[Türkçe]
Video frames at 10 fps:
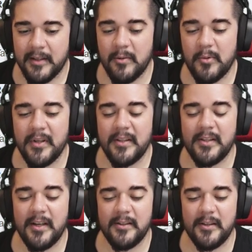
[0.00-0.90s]

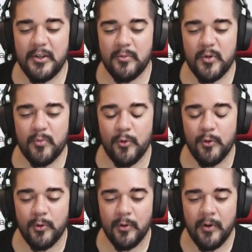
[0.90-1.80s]
2007 senesinde çıkmış bir
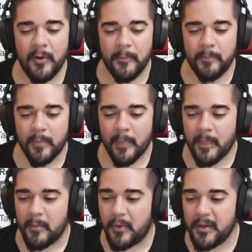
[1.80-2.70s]
oyun.
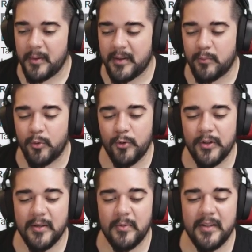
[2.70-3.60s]
Bana bakın bu
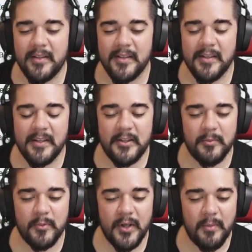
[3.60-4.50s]
oyun 2007 senesinde
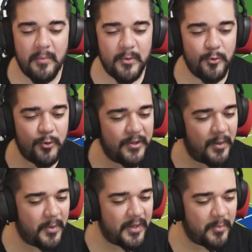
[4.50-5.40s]
çıkmış. Hemen bir
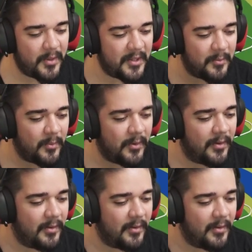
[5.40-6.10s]
Google'dan bakın bakayım.